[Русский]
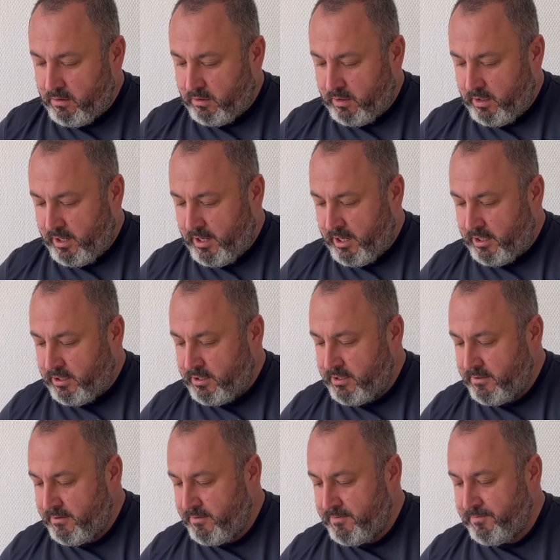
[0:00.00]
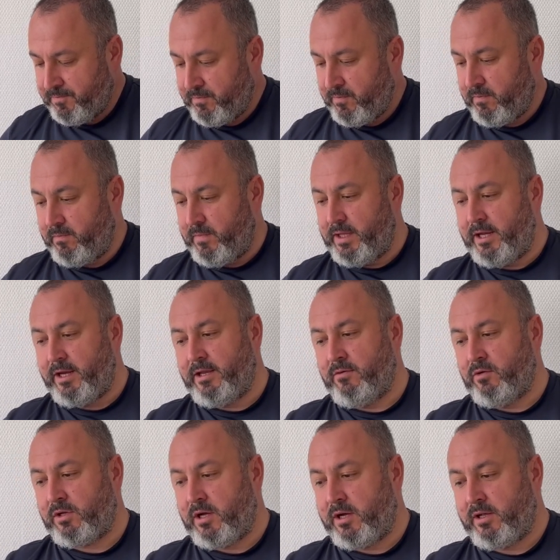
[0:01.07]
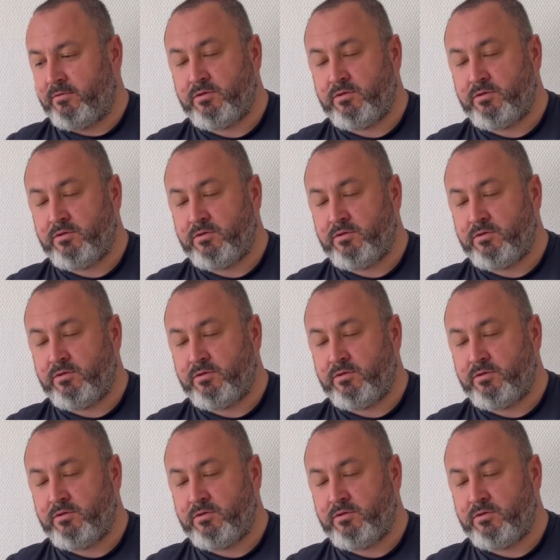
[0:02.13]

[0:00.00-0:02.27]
Так. Смотрите, вот как это,